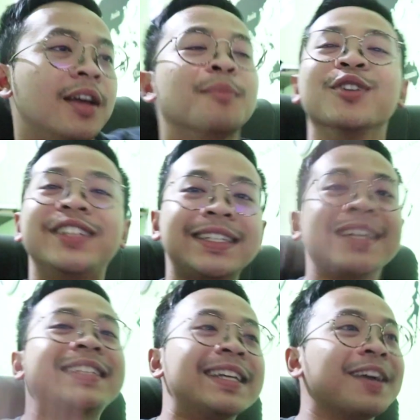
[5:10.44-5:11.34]
Musiknya
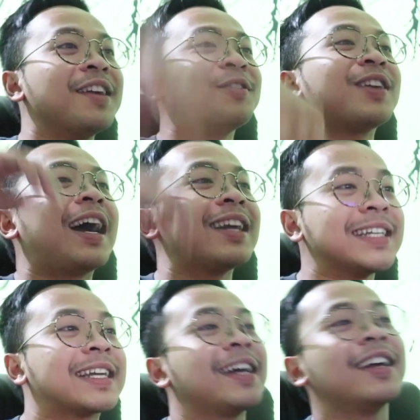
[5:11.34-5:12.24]
sih ya yang kurang
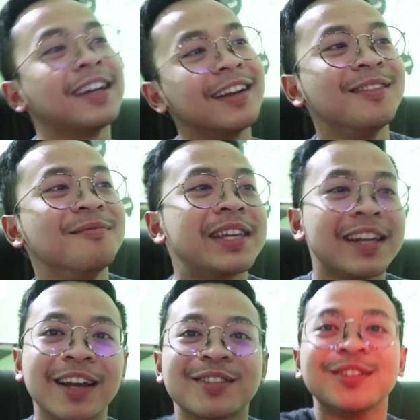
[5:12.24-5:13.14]
ajar ya, bikin
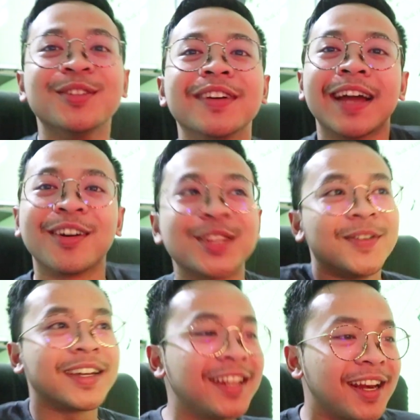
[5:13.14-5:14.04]
langsung lu auto
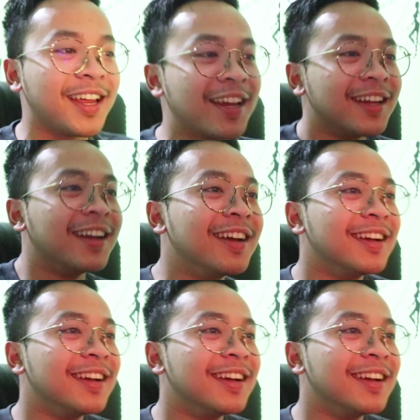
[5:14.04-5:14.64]
begini